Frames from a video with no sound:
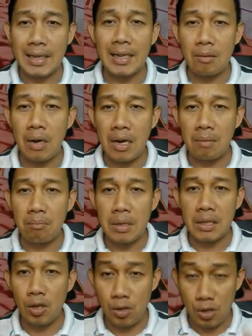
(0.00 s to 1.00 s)
ka na ng mga
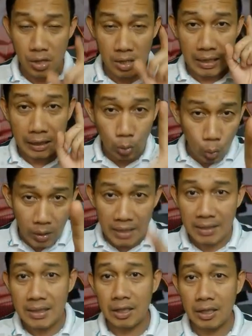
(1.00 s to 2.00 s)
videos. Katulad
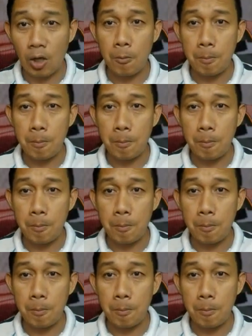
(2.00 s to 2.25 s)
nito,